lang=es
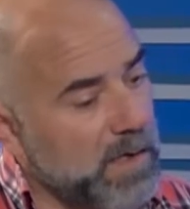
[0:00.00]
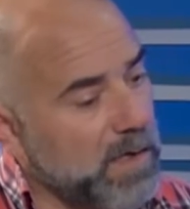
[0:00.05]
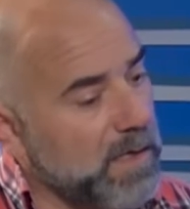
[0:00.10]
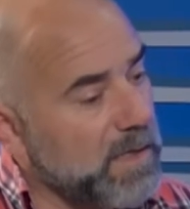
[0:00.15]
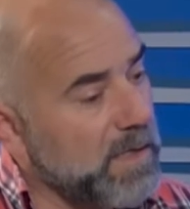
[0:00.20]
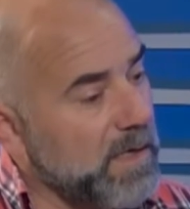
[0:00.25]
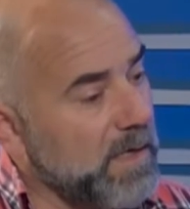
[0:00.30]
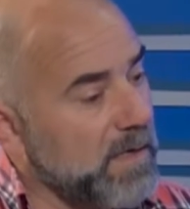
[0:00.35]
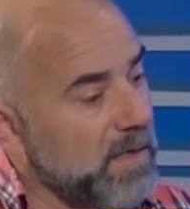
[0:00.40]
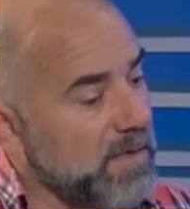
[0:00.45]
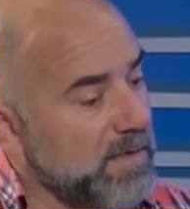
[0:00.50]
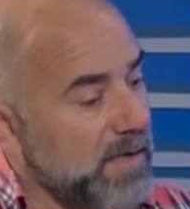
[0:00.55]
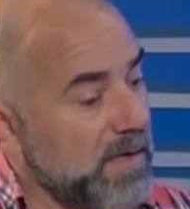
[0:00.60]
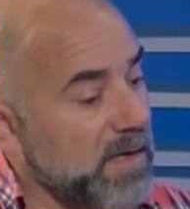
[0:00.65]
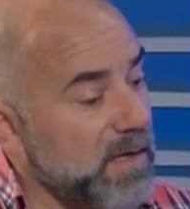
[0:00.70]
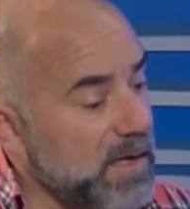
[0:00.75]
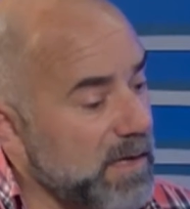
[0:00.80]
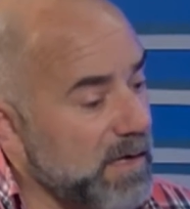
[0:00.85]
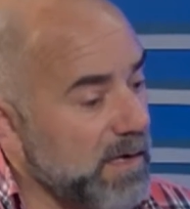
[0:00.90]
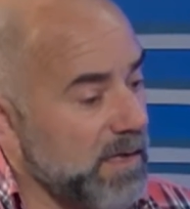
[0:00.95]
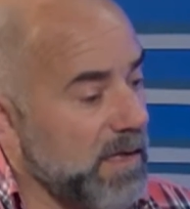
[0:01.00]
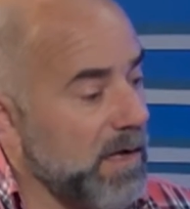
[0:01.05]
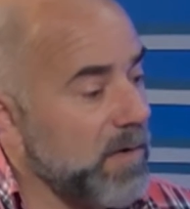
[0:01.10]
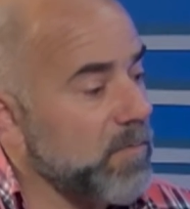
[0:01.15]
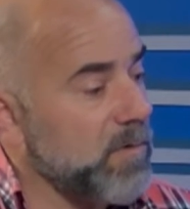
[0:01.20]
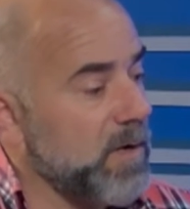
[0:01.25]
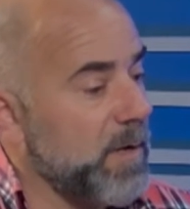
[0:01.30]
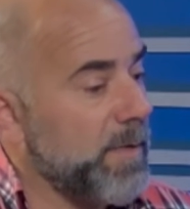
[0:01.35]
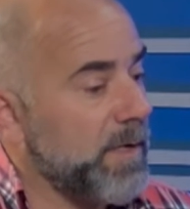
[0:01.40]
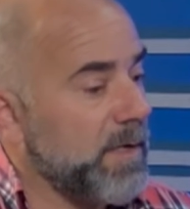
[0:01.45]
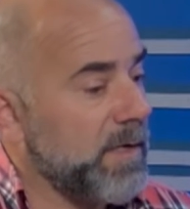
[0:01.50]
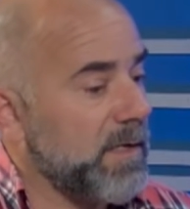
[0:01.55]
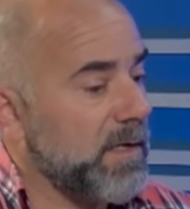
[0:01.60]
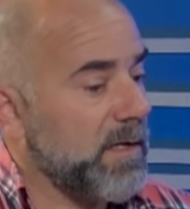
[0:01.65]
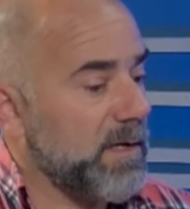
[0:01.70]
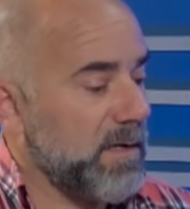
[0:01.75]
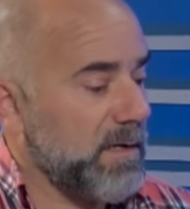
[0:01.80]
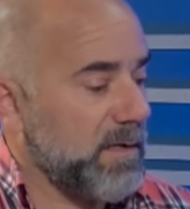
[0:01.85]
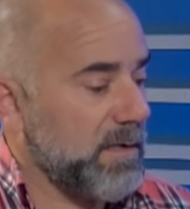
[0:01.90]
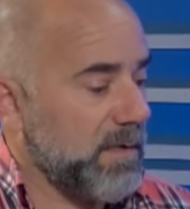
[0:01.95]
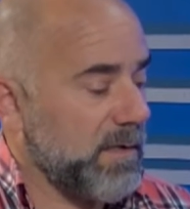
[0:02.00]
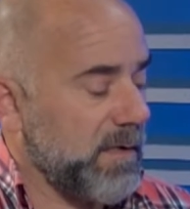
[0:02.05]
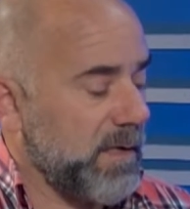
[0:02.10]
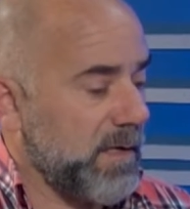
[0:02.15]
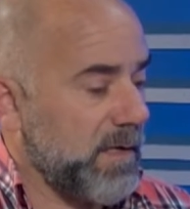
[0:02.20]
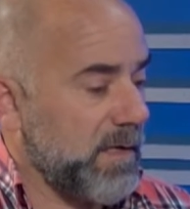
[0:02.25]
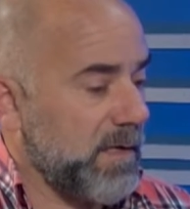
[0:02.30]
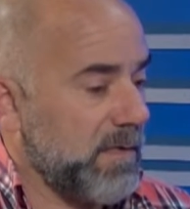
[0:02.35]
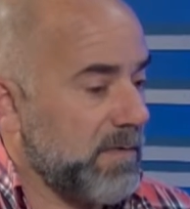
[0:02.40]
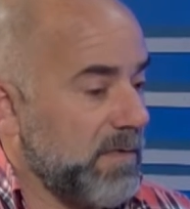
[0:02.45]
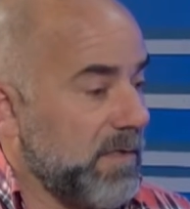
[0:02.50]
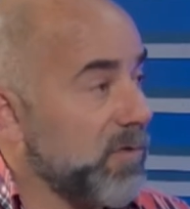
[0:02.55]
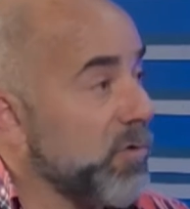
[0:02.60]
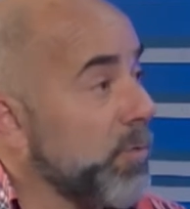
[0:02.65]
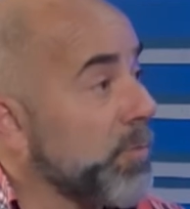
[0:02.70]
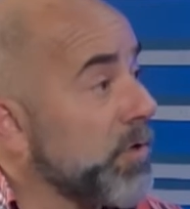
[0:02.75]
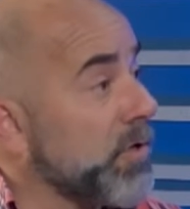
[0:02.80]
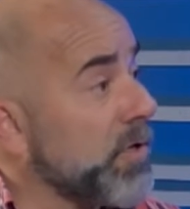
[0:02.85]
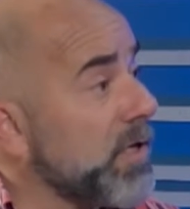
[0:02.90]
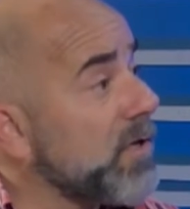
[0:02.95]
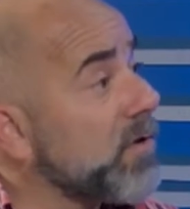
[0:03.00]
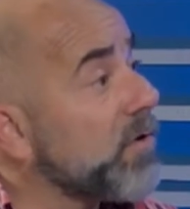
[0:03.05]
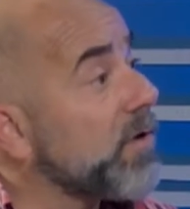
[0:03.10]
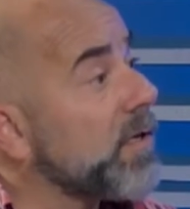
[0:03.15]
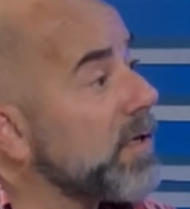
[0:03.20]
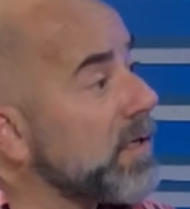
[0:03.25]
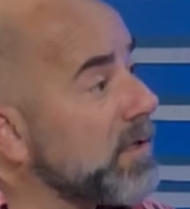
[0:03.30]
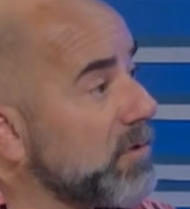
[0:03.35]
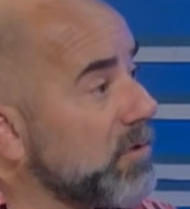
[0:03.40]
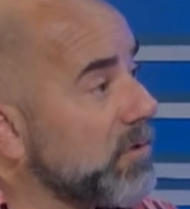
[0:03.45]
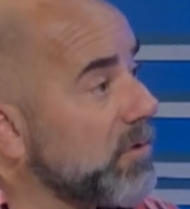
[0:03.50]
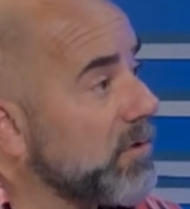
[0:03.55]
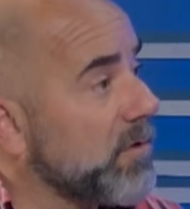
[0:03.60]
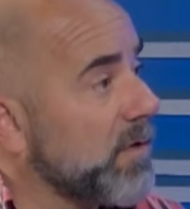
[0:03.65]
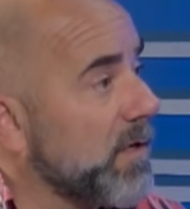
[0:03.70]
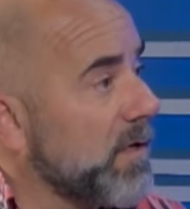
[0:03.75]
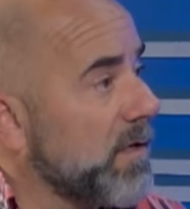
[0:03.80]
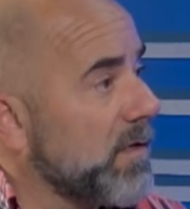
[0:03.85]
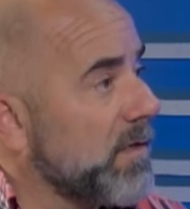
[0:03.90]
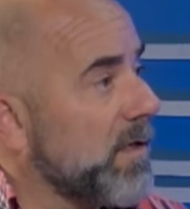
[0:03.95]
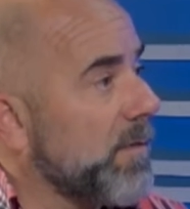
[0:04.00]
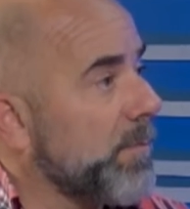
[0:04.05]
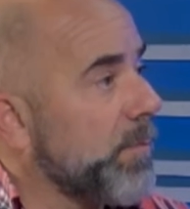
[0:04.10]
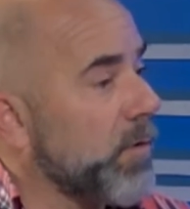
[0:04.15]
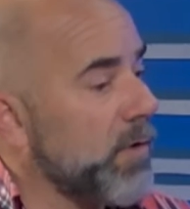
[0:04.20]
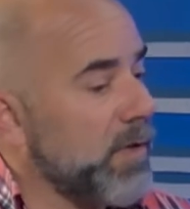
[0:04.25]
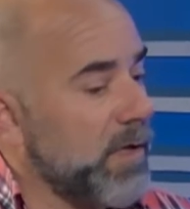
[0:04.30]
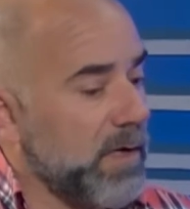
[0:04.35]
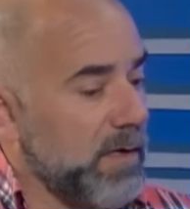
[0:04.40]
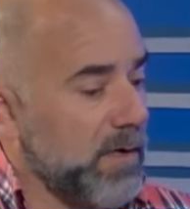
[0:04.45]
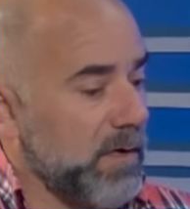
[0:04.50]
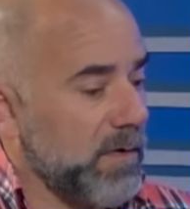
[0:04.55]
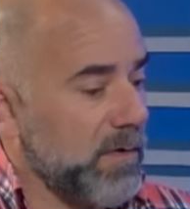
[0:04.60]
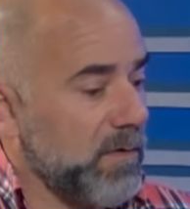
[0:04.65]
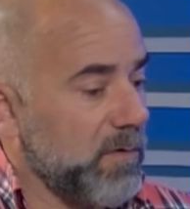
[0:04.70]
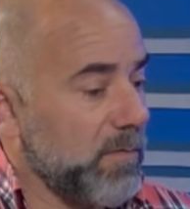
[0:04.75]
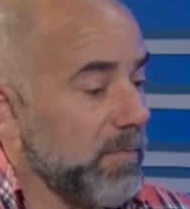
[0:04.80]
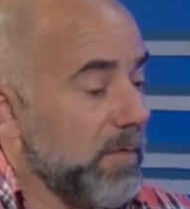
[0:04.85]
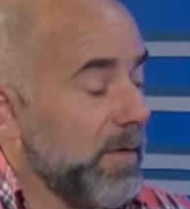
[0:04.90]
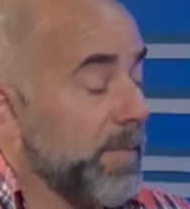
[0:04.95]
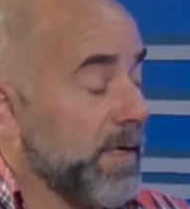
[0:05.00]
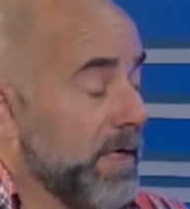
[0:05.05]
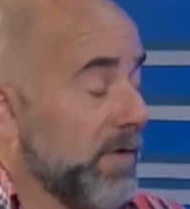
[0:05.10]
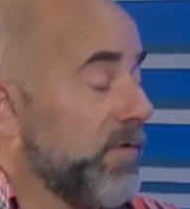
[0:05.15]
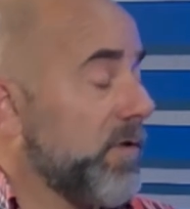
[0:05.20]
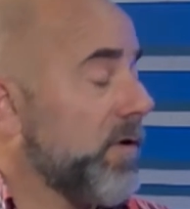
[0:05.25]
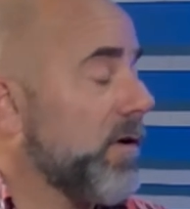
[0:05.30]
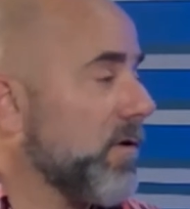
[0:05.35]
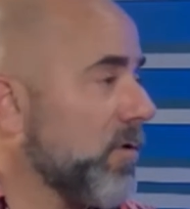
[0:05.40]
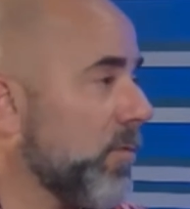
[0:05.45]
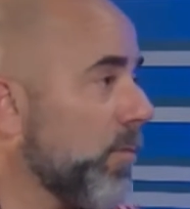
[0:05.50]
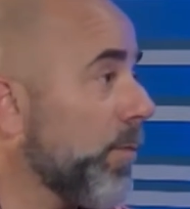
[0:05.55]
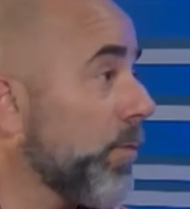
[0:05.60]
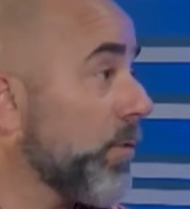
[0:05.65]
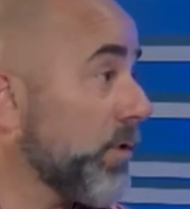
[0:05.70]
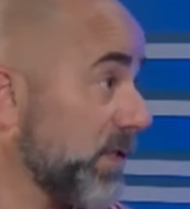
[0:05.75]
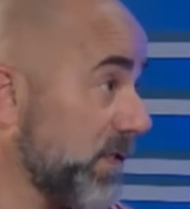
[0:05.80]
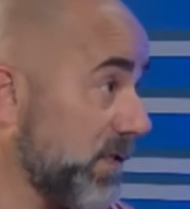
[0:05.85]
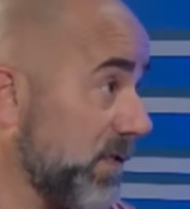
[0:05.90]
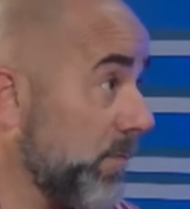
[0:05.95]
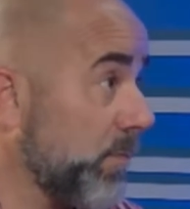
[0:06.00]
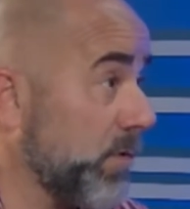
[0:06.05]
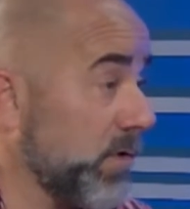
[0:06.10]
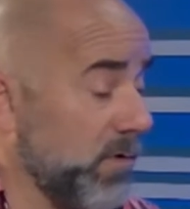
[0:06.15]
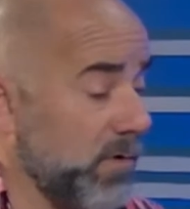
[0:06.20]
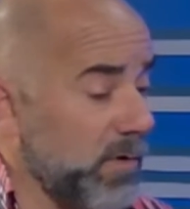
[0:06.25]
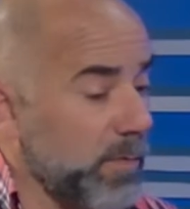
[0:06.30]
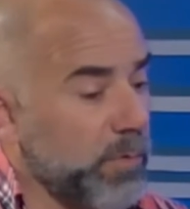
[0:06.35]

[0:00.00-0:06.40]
de seguir de alguna manera eh, siendo pioneros en esto de poder me refiero a como municipio, ¿no?